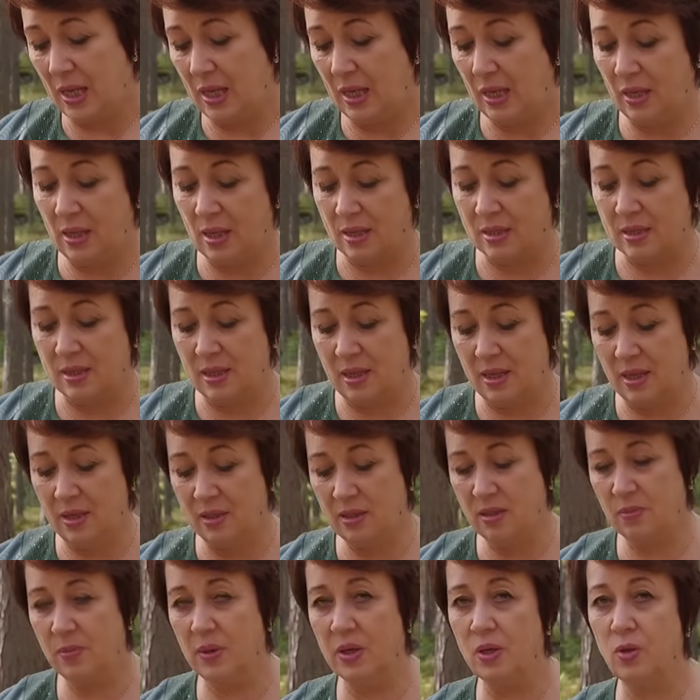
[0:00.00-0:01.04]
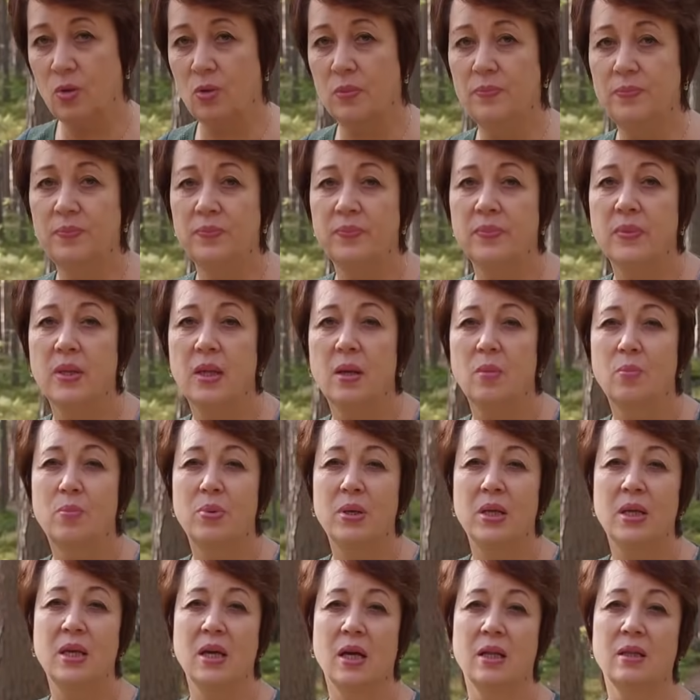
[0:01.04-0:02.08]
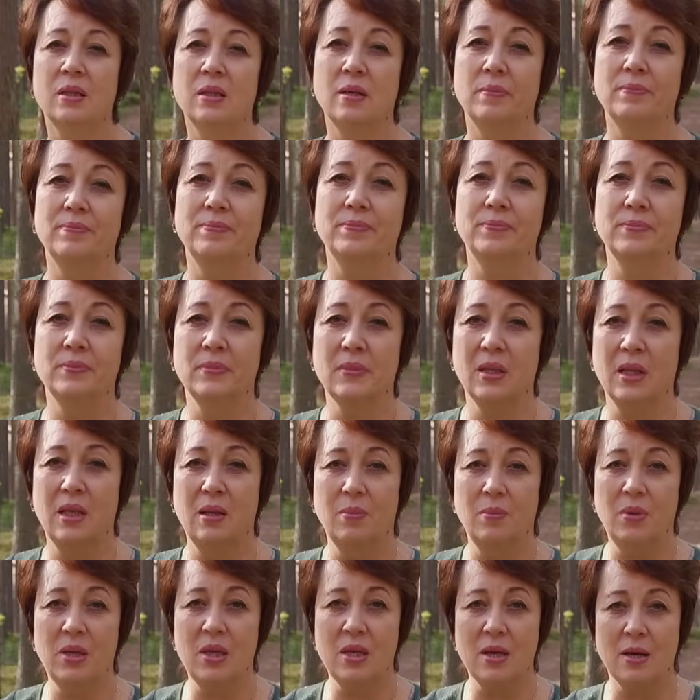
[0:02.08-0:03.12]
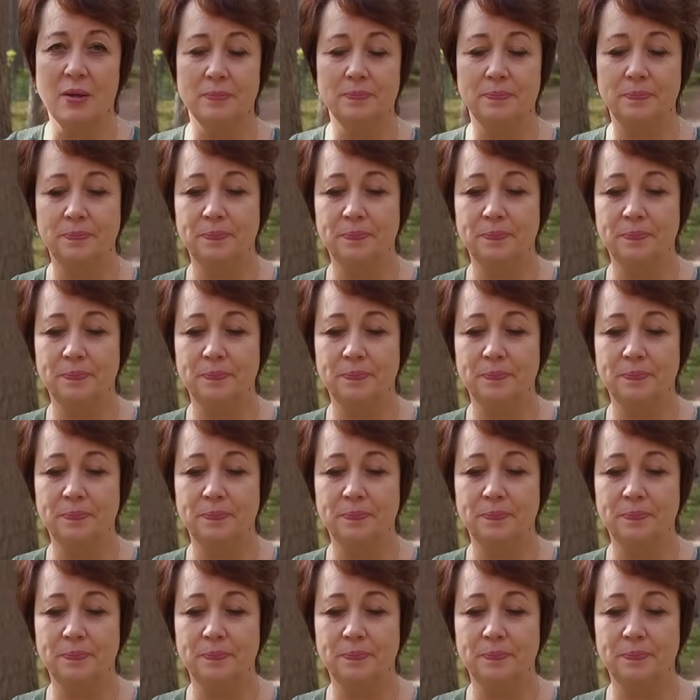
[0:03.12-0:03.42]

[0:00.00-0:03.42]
И наследие мое приятно для меня.